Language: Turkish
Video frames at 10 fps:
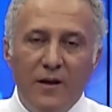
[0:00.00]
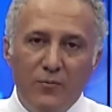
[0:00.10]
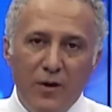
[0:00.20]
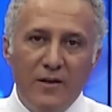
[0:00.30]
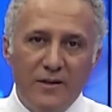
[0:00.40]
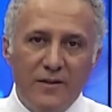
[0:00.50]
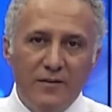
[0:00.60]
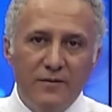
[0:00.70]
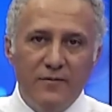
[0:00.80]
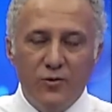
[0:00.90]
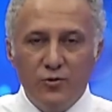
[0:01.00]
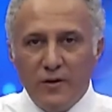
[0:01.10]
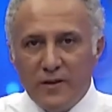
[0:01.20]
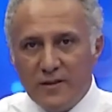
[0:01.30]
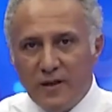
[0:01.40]
maalesef şu
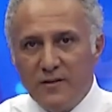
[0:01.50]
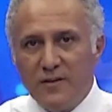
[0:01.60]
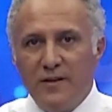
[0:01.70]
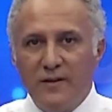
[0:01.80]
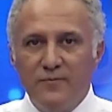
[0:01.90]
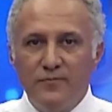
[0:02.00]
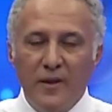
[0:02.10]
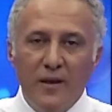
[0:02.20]
anda satıcıların